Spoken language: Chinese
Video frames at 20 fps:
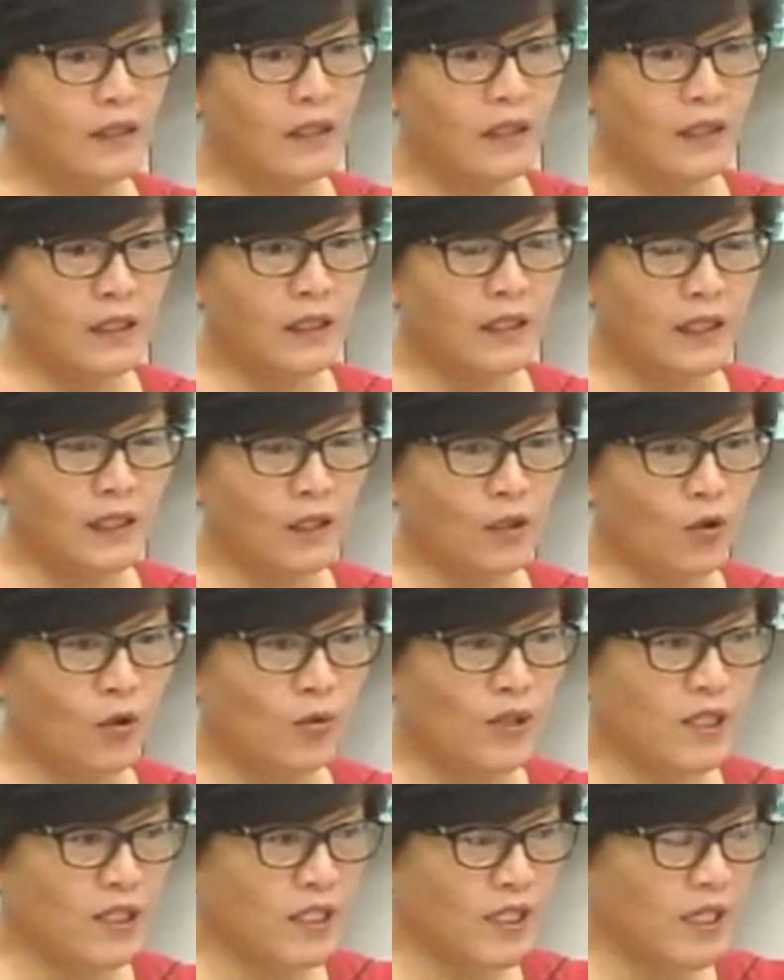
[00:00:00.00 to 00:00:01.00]
你可以
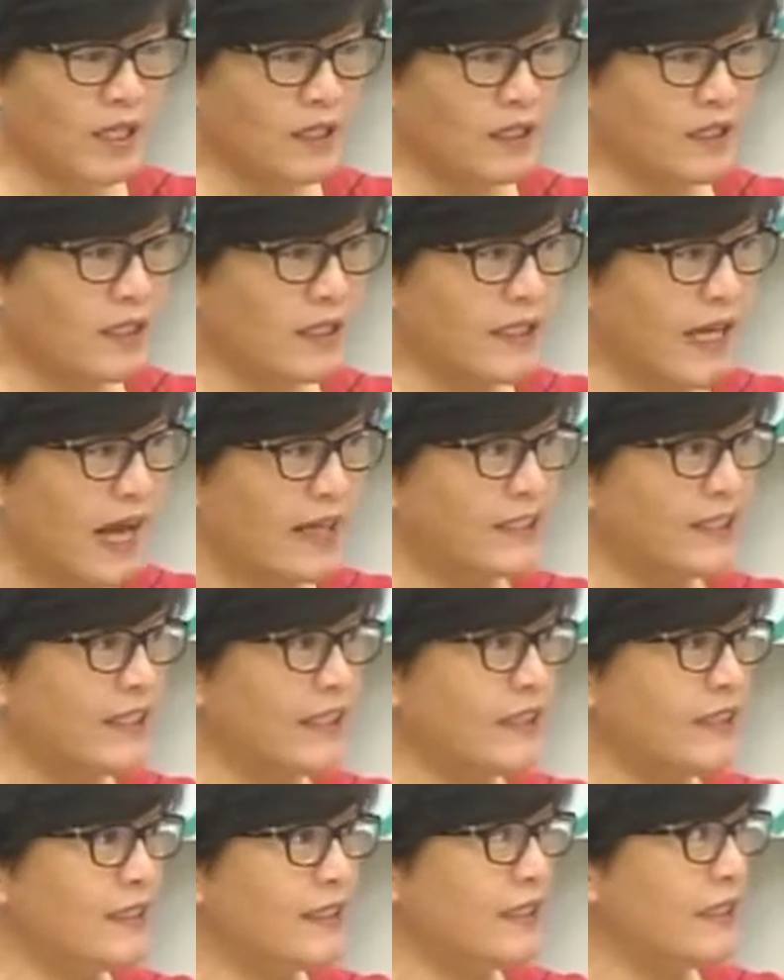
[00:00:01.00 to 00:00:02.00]
用一些弹
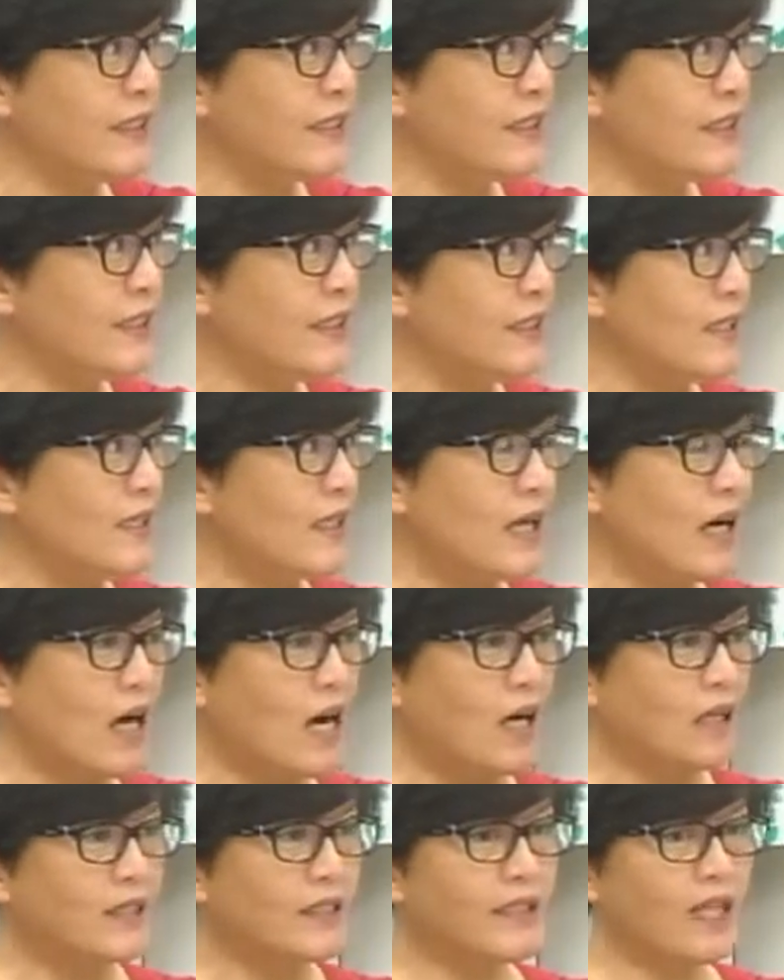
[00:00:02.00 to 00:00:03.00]
性机制，
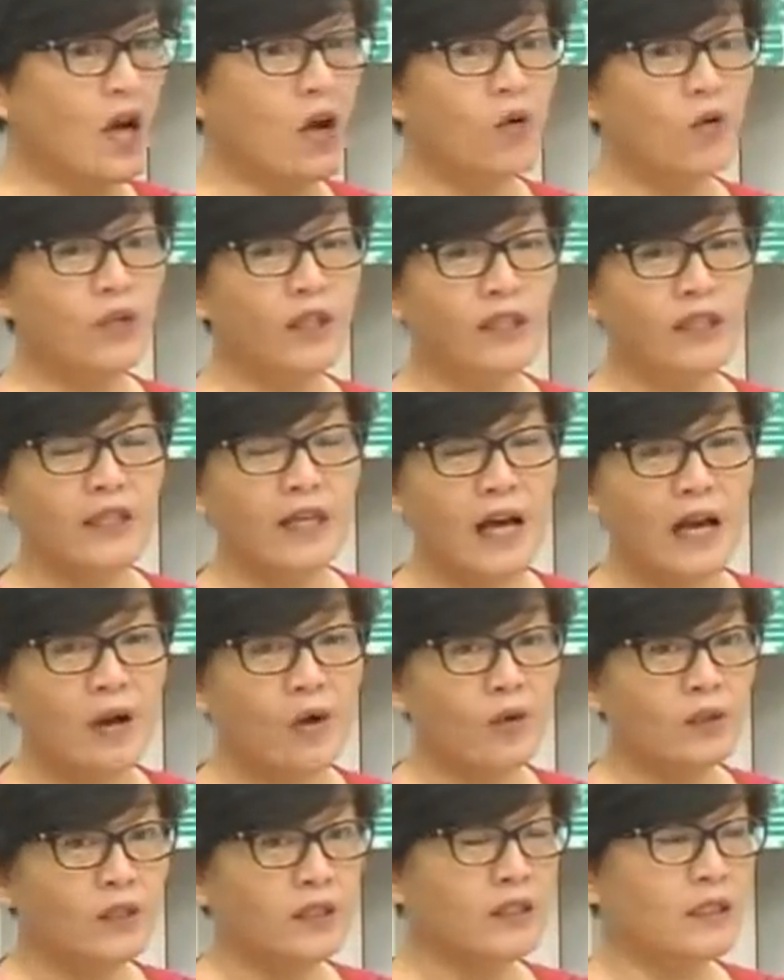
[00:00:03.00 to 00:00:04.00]
好交易啊，
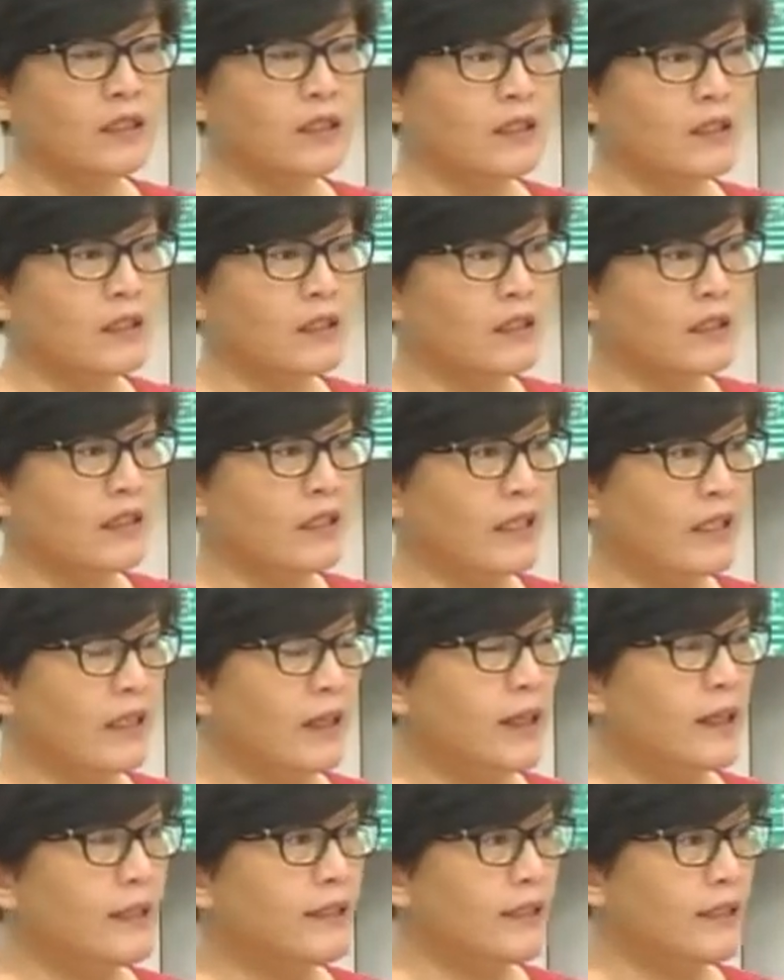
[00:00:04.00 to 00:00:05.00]
或者是一
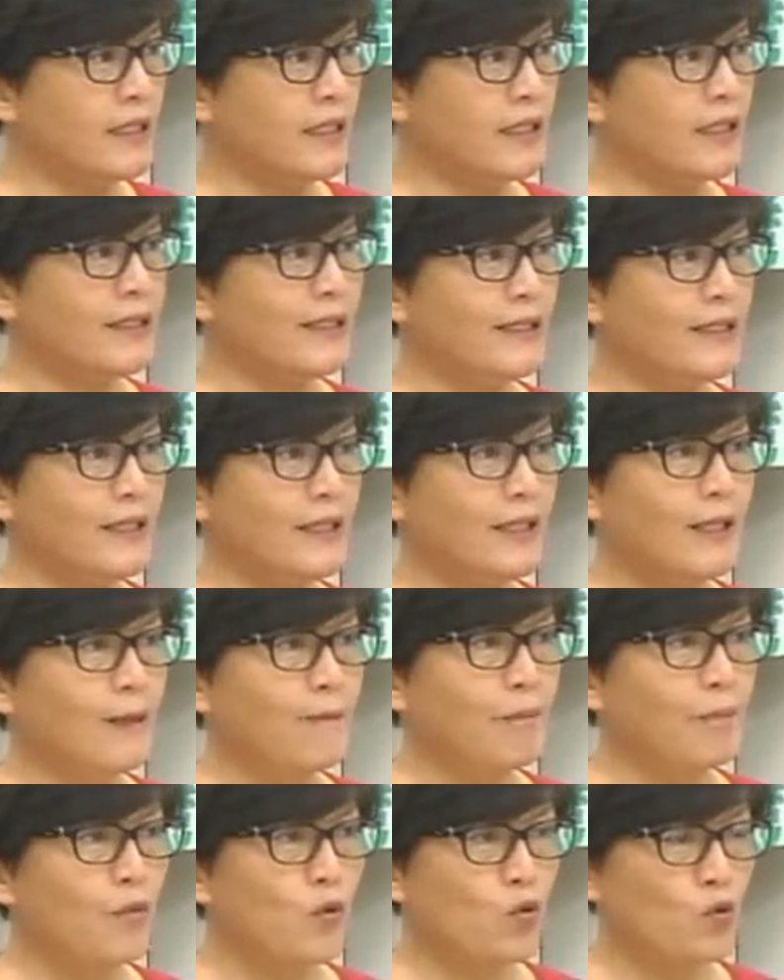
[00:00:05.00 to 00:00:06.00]
些机制
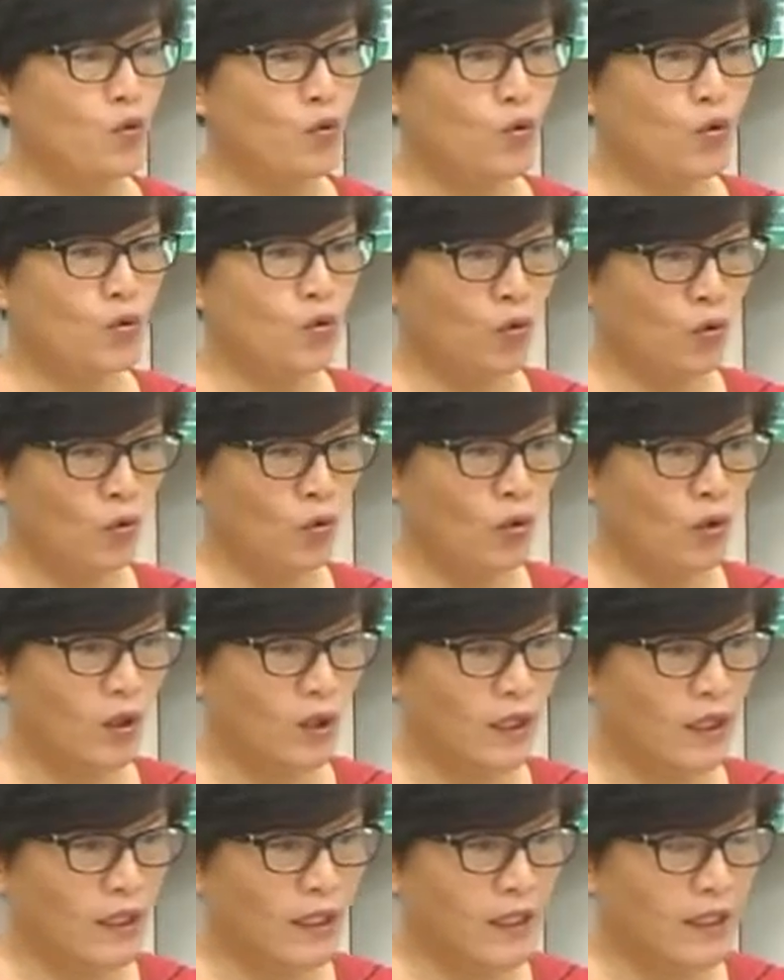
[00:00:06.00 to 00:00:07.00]
去，
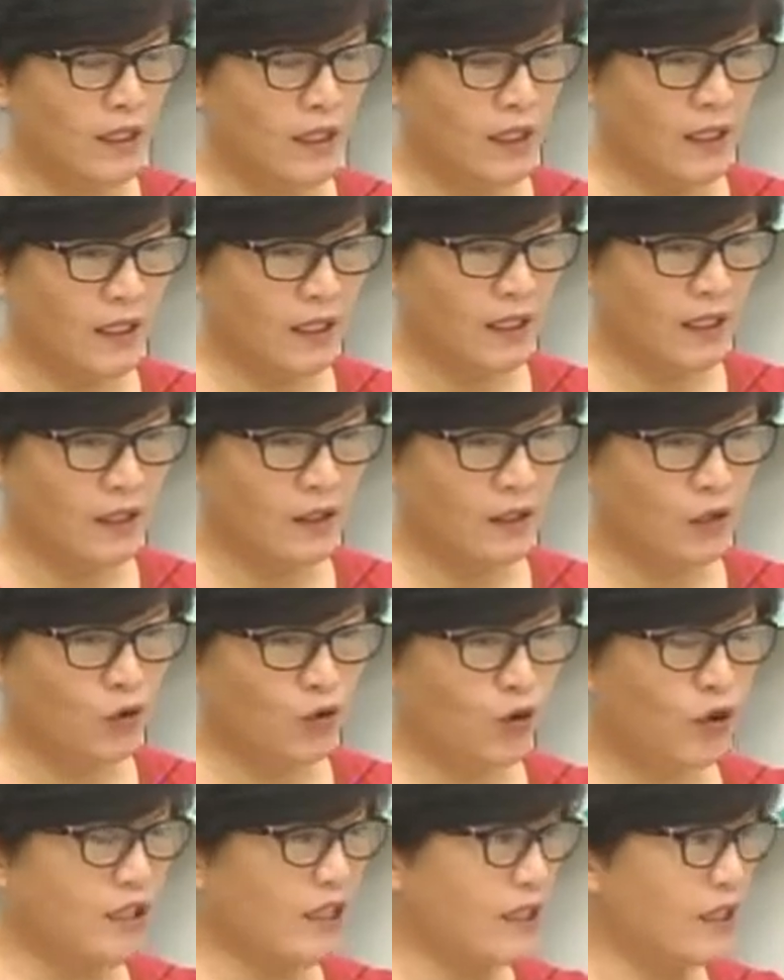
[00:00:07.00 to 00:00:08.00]
呃，
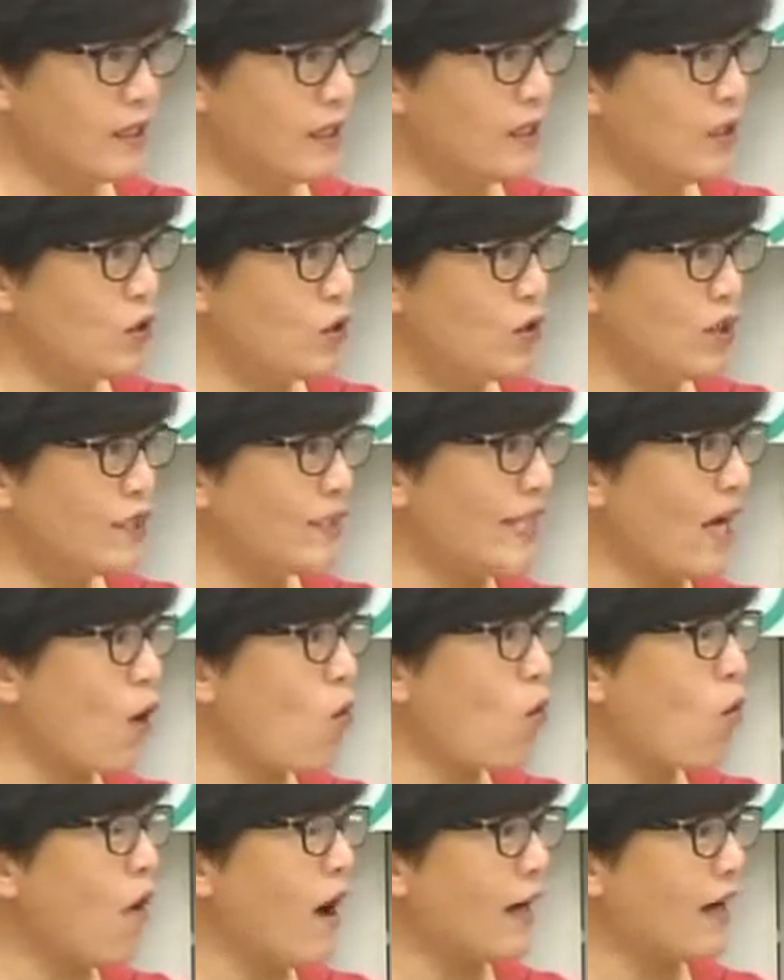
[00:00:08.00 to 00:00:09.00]
去去
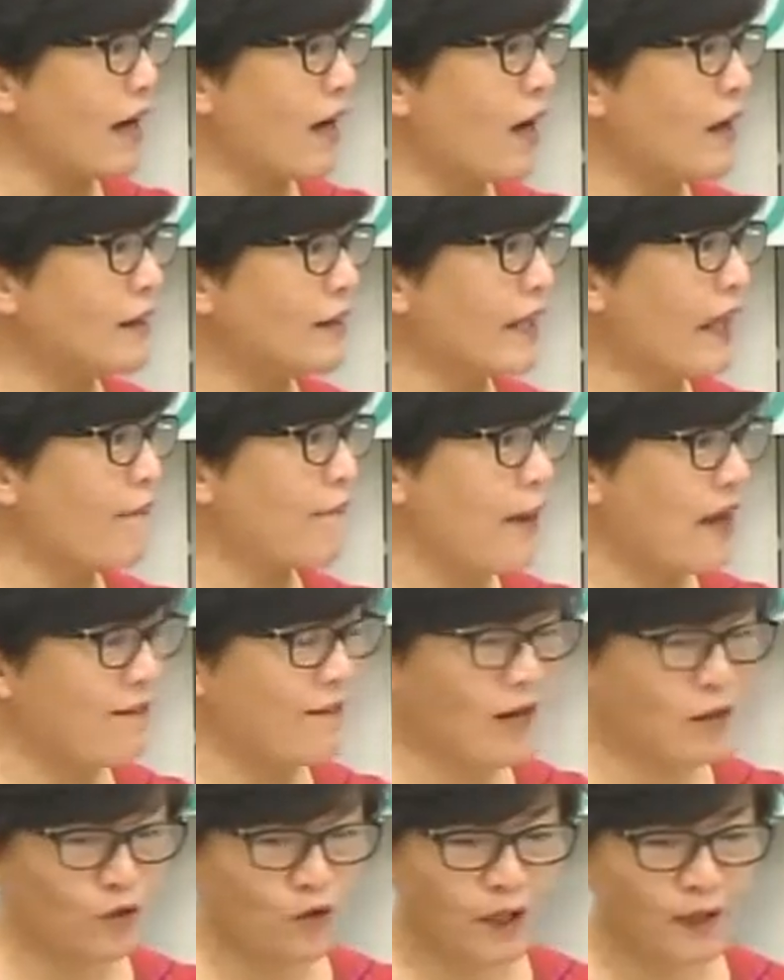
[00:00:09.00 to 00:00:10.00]
交换哈，碳排
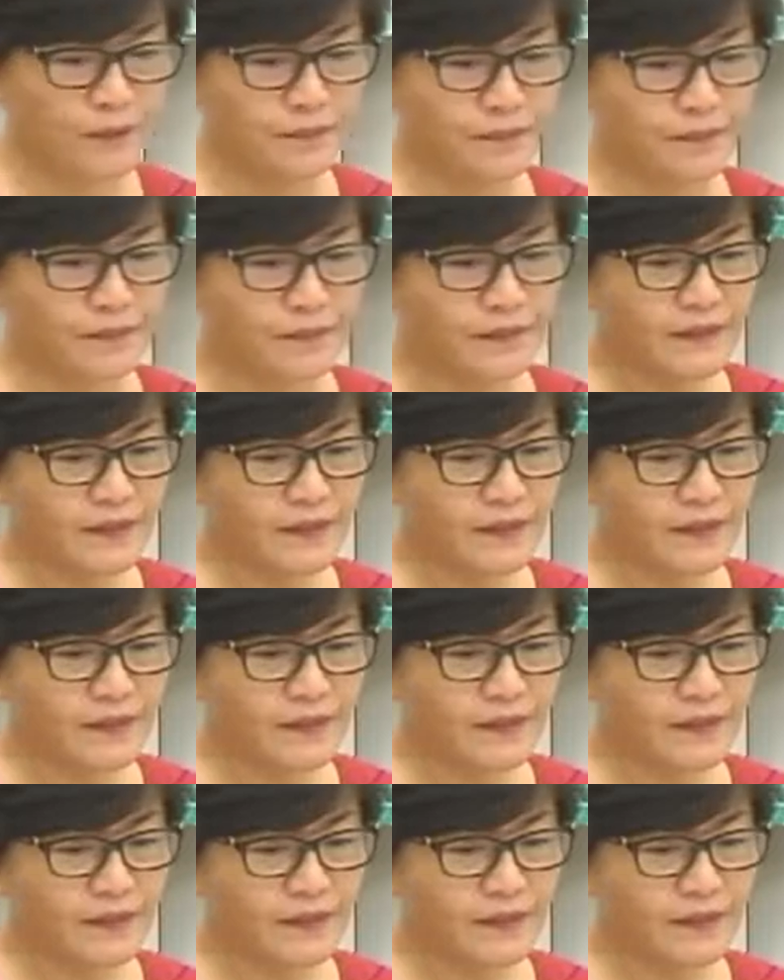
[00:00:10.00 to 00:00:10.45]
放权。比如说